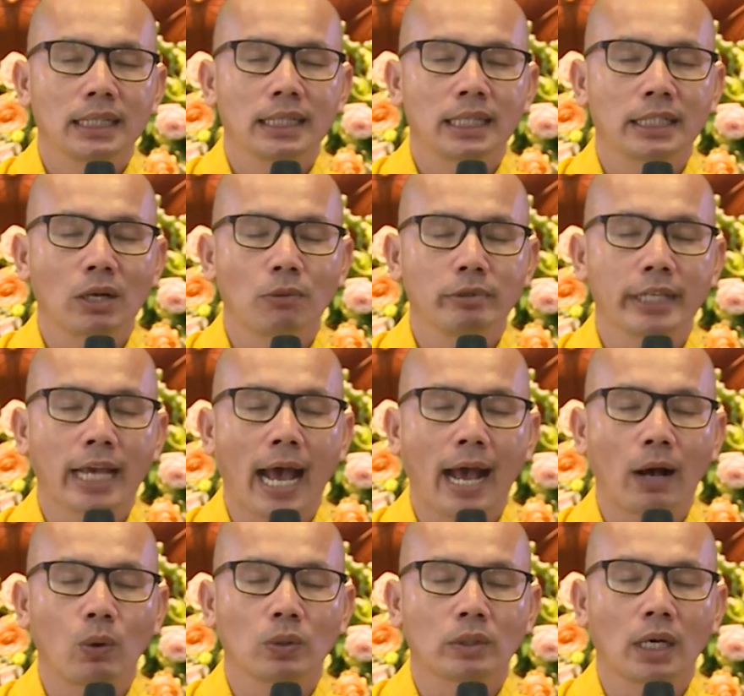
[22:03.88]
thì trong
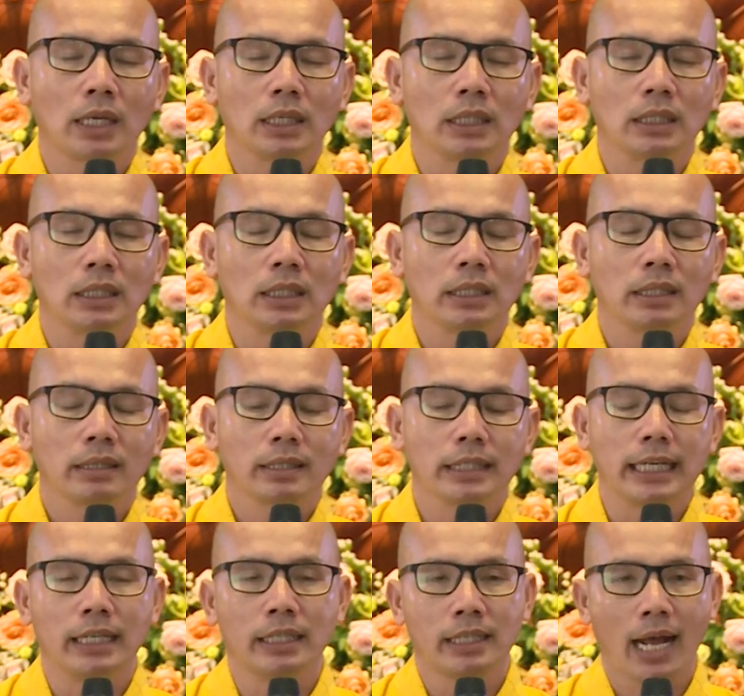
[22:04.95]
nhà của thầy
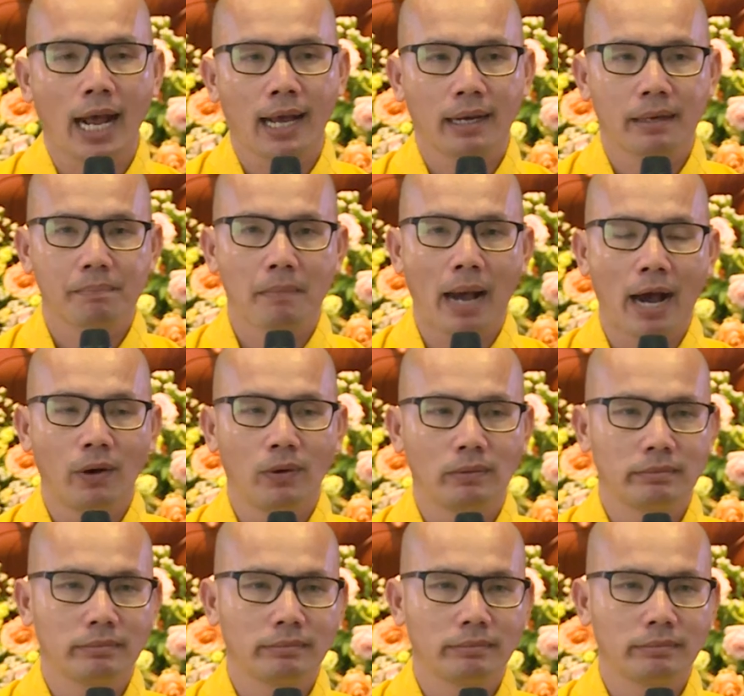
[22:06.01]
điện ra báo,